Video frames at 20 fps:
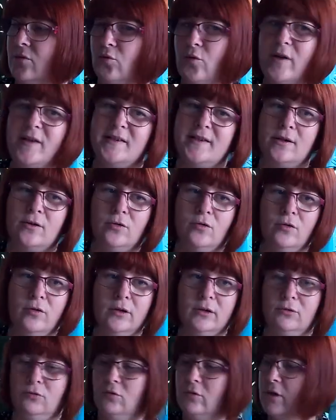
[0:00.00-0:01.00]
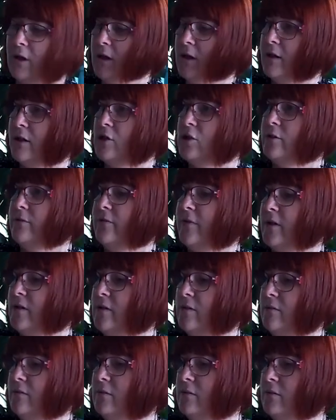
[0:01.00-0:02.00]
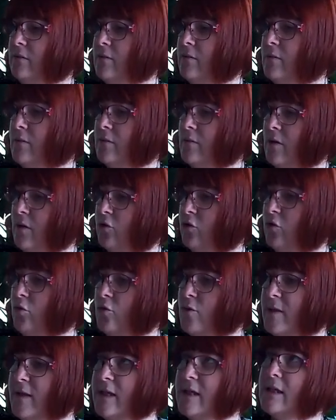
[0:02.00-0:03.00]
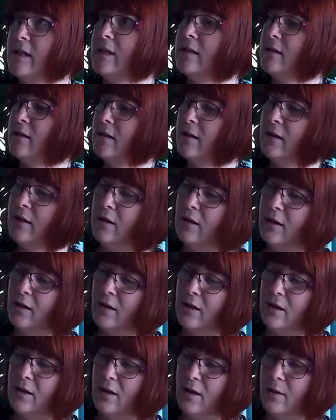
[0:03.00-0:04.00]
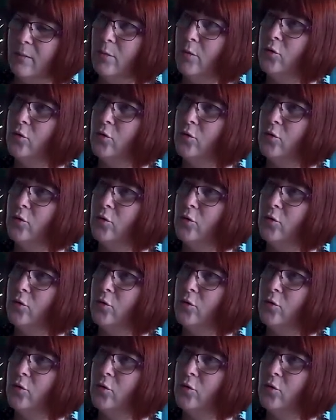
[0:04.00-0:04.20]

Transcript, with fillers: ouais, c'est encore un gros craquage en fait. Alors celui-ci, c'était à